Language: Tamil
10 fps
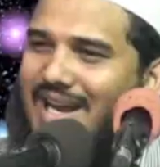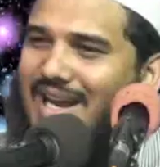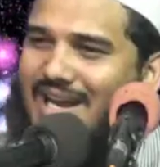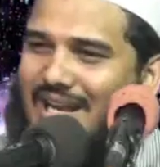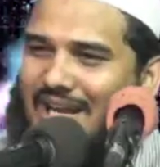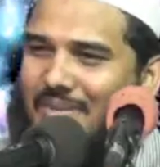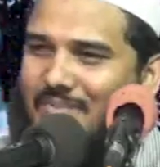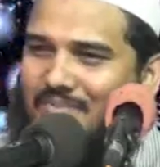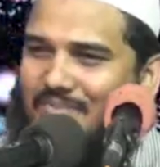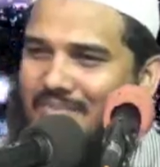தான் என்ன
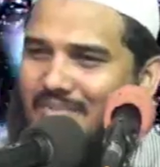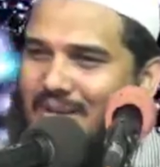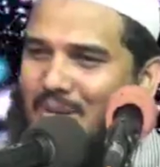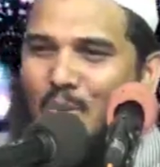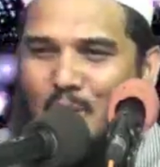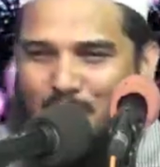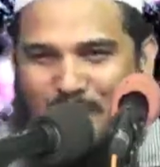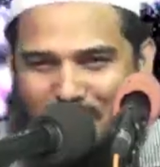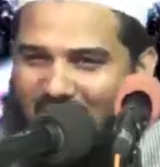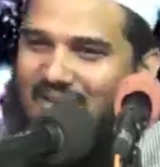
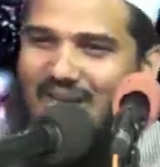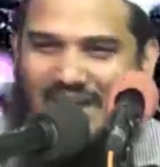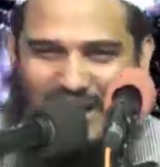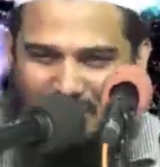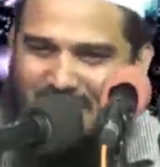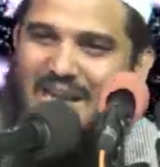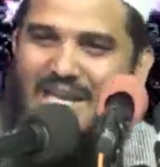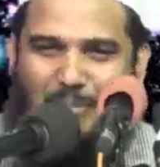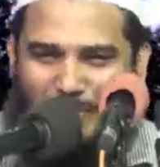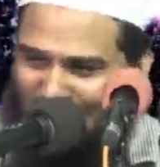முன்பின் பாவங்கள் எல்லாம்
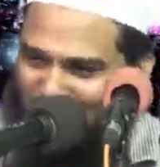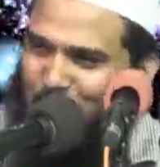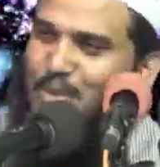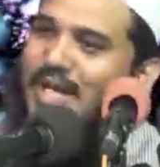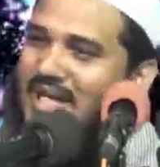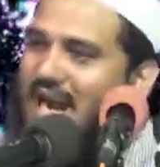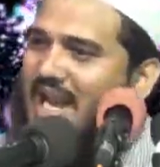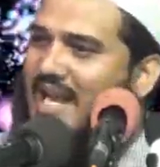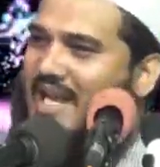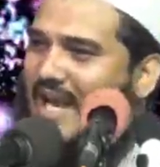மன்னிக்கப்பட்ட தூதர்
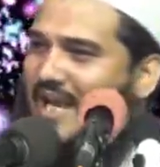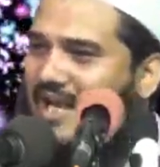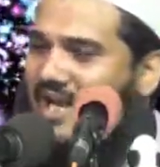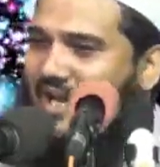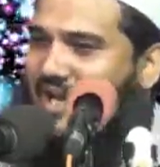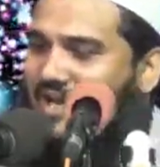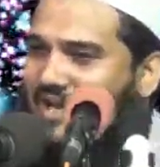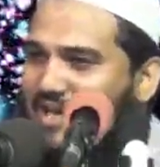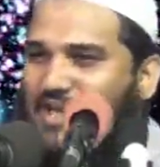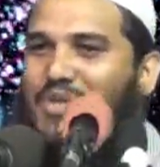தானே நீங்கள்
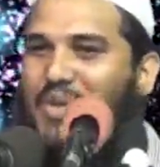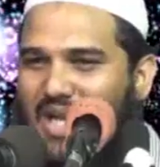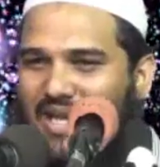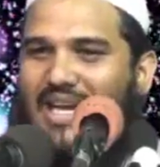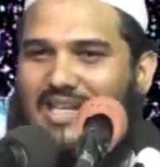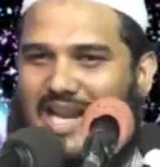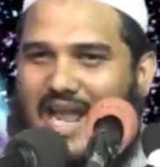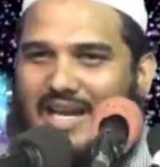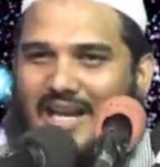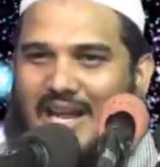ரசூலுல்லா
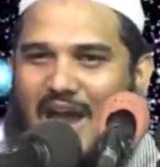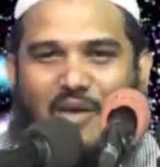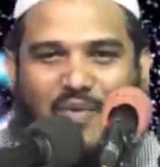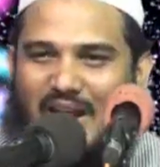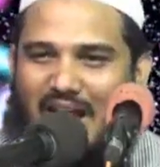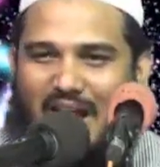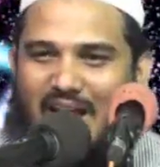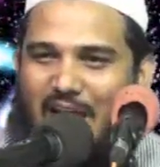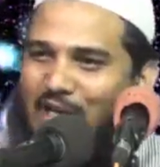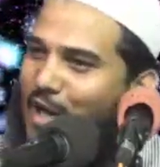கேட்கிறார்கள் அஃபலா
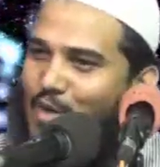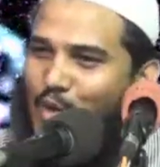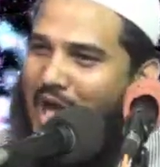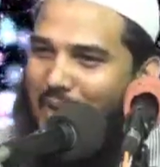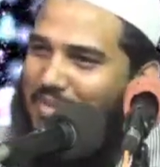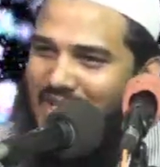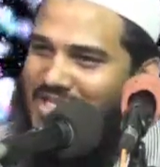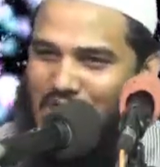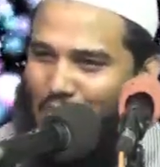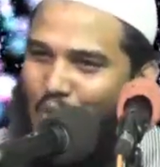அன் அகூன
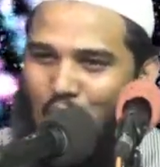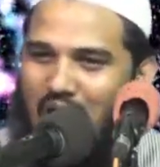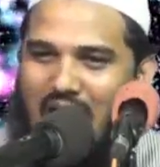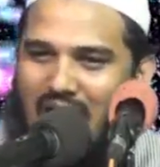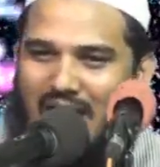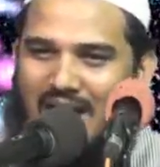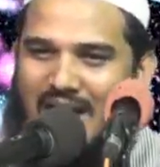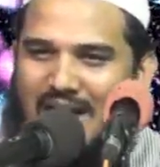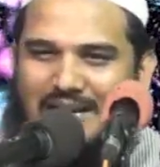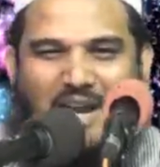அபுதன் ஷக்கூரா
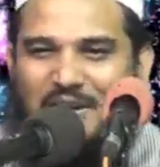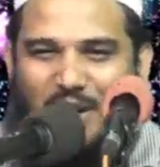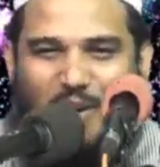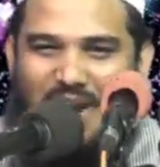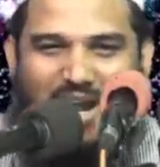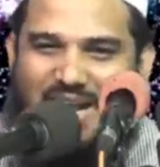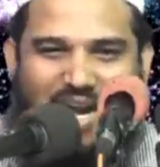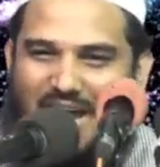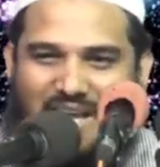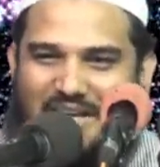நன்றியுள்ள
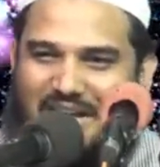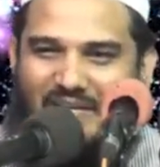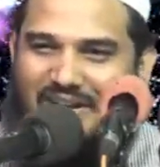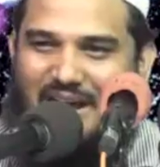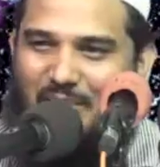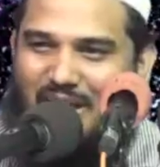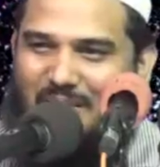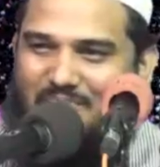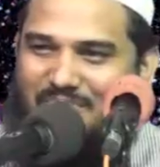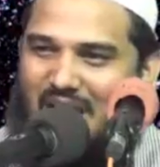அடியானாக இருக்க வேண்டாமா
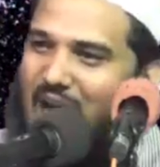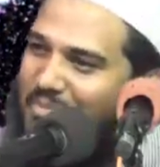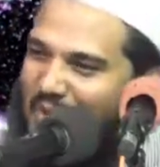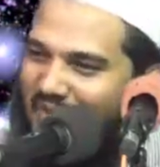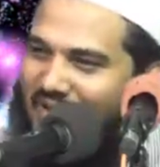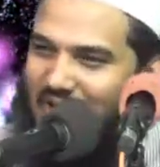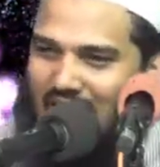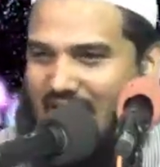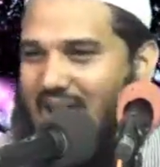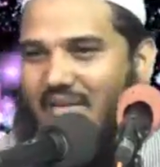
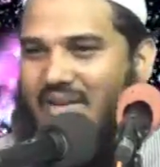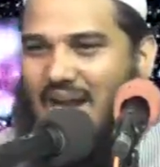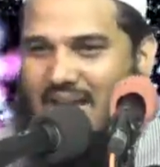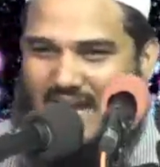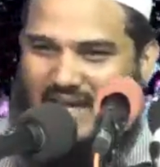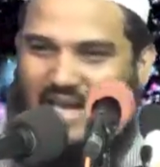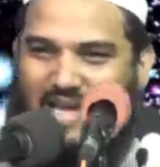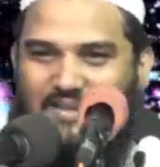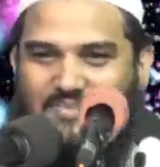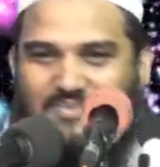அன்புள்ளவர்களே அல்லாவின் அடியார்களே